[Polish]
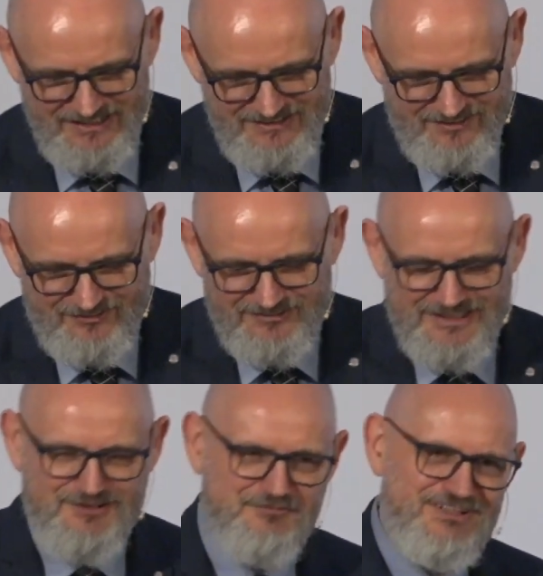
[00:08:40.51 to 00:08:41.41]
I on,
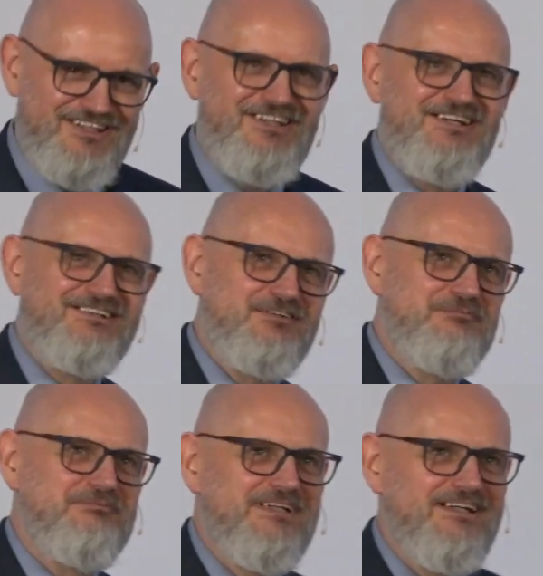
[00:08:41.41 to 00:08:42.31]
ja myślę, że
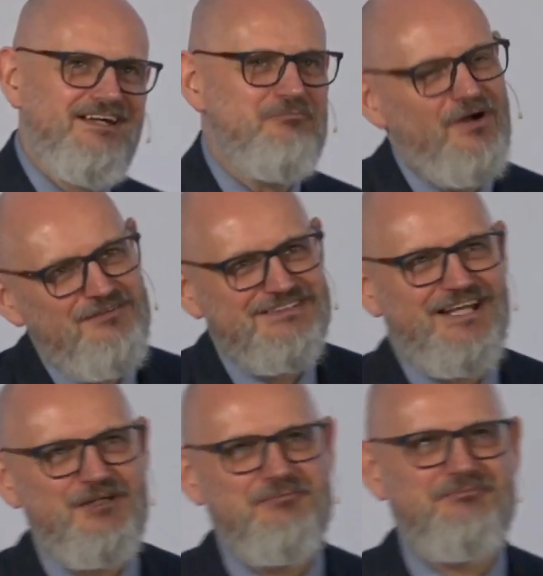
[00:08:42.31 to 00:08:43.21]
moim
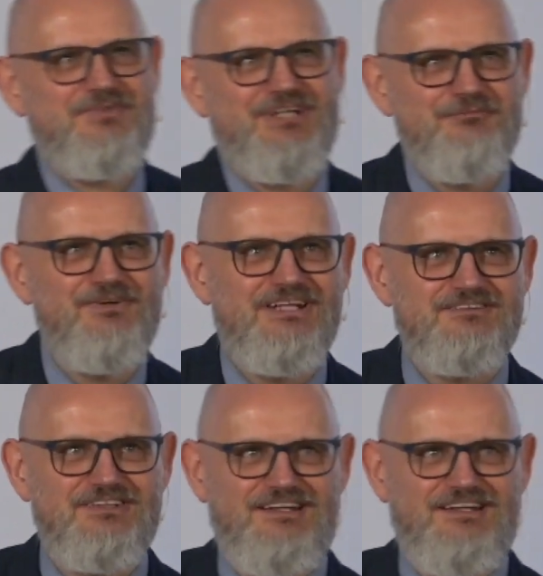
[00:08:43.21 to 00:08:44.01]
zdaniem można by go nazwać